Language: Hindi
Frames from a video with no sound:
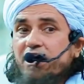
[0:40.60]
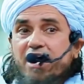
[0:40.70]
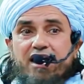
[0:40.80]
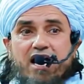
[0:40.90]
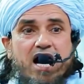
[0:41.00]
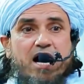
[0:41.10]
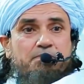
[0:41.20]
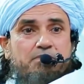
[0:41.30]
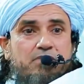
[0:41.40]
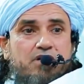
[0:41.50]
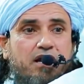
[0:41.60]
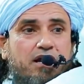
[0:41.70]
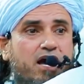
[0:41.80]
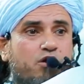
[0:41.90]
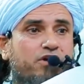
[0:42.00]
अगर आप
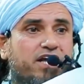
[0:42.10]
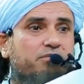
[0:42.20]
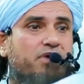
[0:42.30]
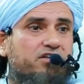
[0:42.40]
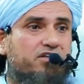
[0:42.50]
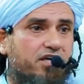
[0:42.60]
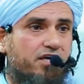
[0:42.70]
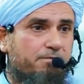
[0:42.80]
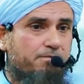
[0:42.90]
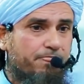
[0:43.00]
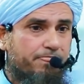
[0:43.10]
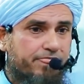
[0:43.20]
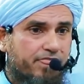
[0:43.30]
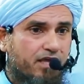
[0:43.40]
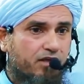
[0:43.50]
अल्लाह को नहीं मानते
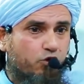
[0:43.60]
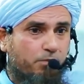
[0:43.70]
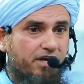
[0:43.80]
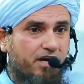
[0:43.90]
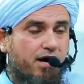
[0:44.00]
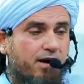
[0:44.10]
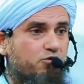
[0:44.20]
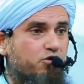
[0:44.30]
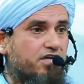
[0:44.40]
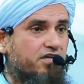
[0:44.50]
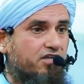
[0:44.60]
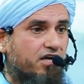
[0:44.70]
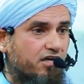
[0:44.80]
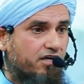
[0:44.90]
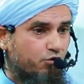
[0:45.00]
तो फिर आप उनकी
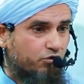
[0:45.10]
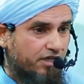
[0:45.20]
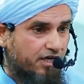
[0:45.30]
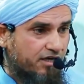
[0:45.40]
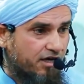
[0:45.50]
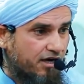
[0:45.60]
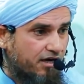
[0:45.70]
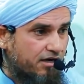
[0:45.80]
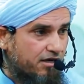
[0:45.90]
तरक्की को देखकर